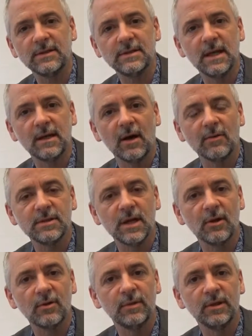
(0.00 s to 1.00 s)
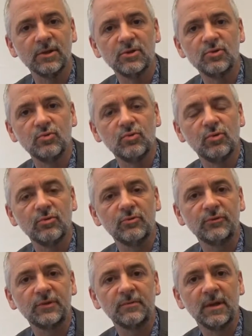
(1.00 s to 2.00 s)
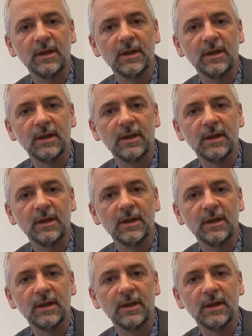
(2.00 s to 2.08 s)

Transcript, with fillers: ist eine Aussage über die Zukunft.